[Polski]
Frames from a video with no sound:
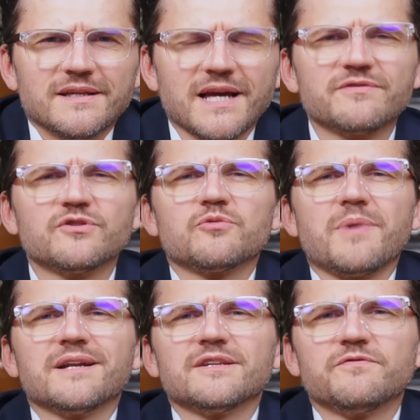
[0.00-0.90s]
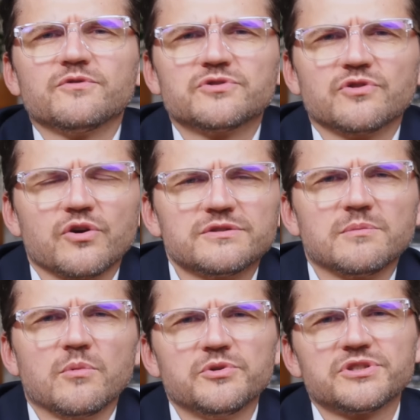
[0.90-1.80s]
Jak w normalnie
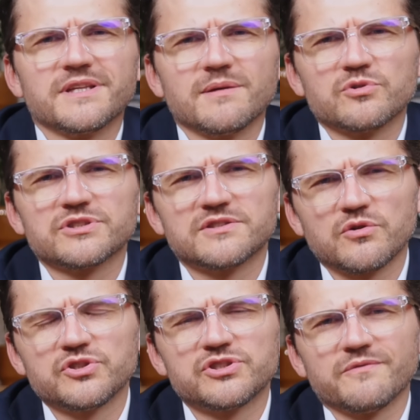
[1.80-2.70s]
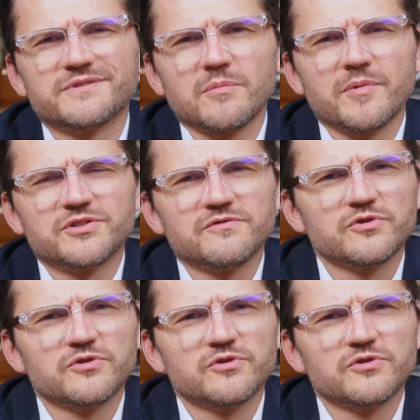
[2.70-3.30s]
funkcjonującym umyśle nie może zrodzić się w tym momencie